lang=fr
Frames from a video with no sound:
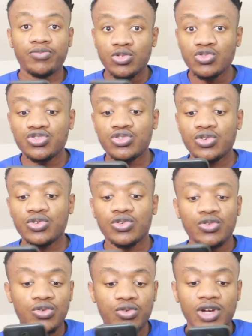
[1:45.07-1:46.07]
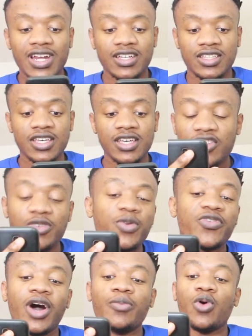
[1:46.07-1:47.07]
touche de clarté mais ça
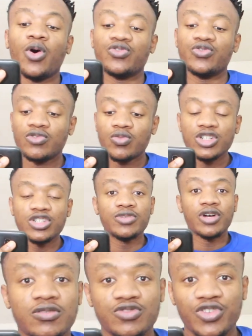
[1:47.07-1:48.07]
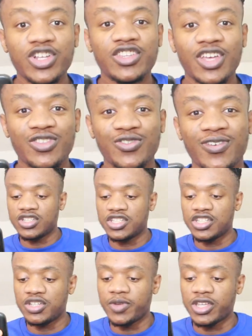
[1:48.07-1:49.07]
peut faire un beau rendu donc moi j'aime bien je valide ta tenue
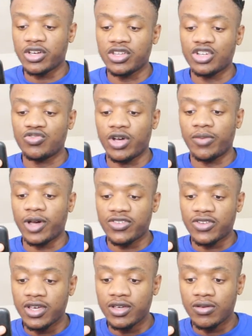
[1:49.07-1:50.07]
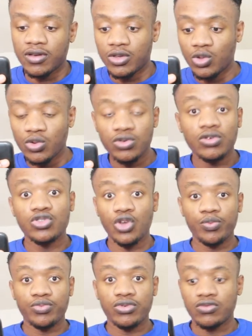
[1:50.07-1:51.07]
si je dis pas des conneries je vois un bracelet donc
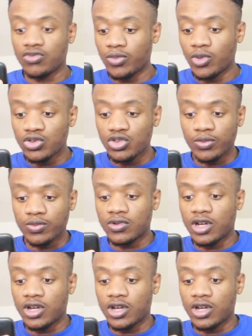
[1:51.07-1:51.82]
top Vraiment top.